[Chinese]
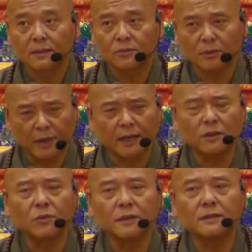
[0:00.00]
所以每个
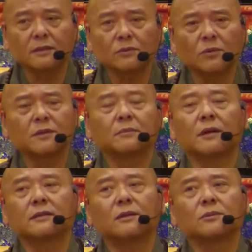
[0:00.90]
文字，我为什么
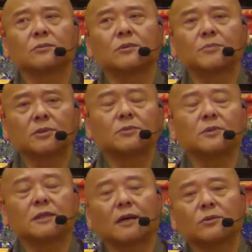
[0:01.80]
要这样说？不是故
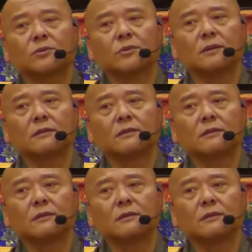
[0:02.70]
意讲玄。